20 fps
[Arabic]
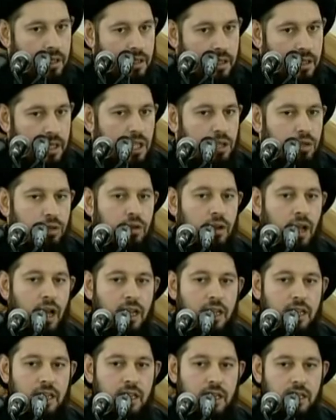يدخل
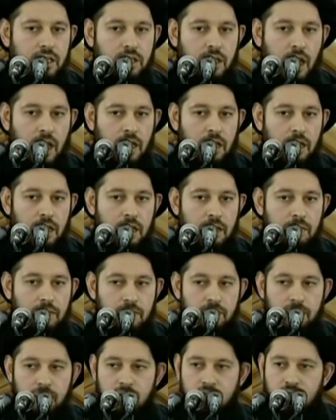عليه عليهم
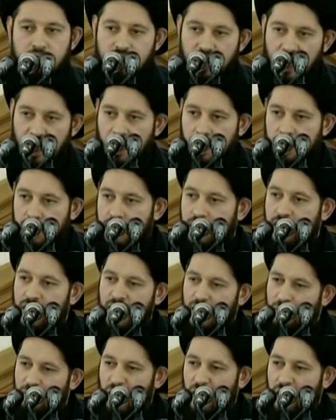شخص
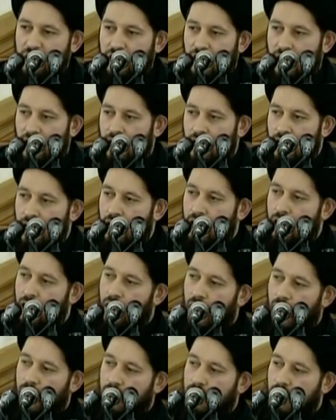لماذا؟
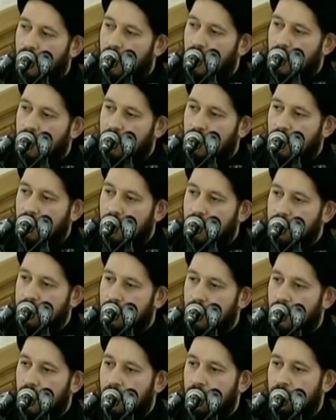لأن هذا
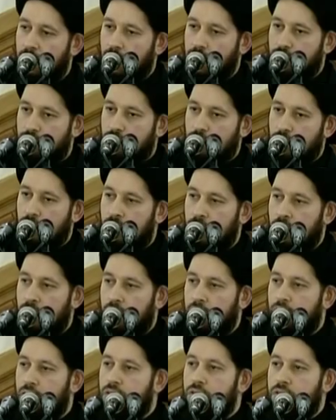الرجل رجل
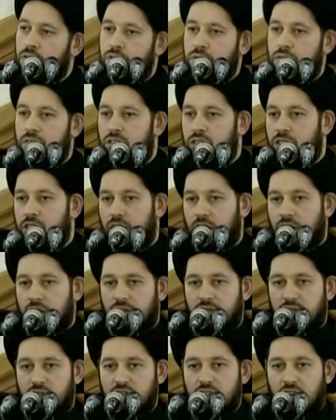اشترك
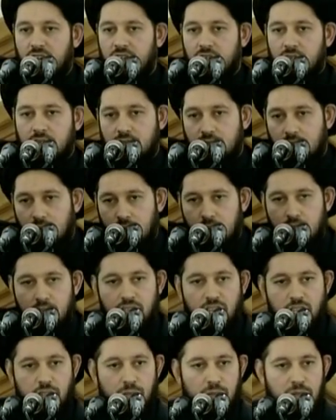في شعيرة
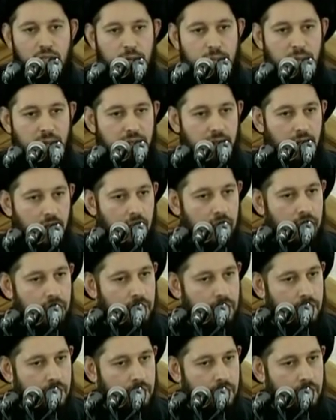التطبير مثلا